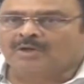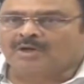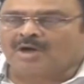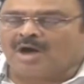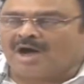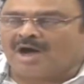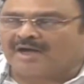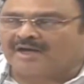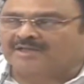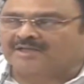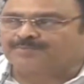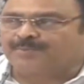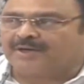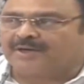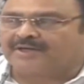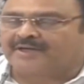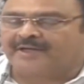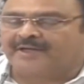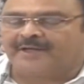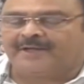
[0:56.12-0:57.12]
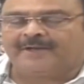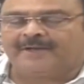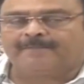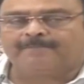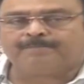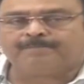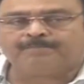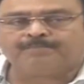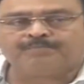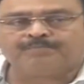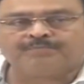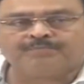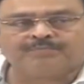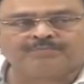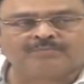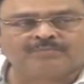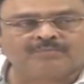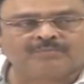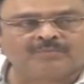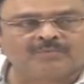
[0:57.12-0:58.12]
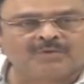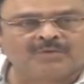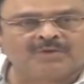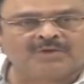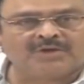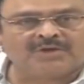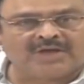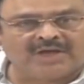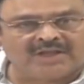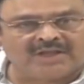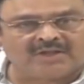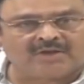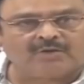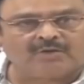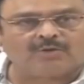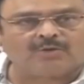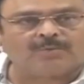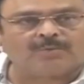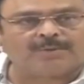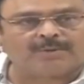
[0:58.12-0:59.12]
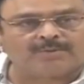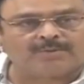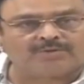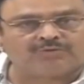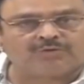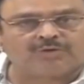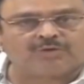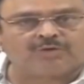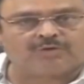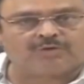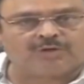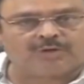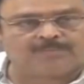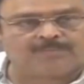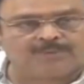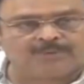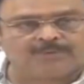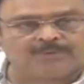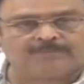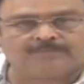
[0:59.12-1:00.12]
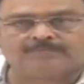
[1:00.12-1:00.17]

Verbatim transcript: కాంగ్రెస్ పార్టీ కేంద్రంలో ప్రభుత్వంలో ఉన్నప్పుడు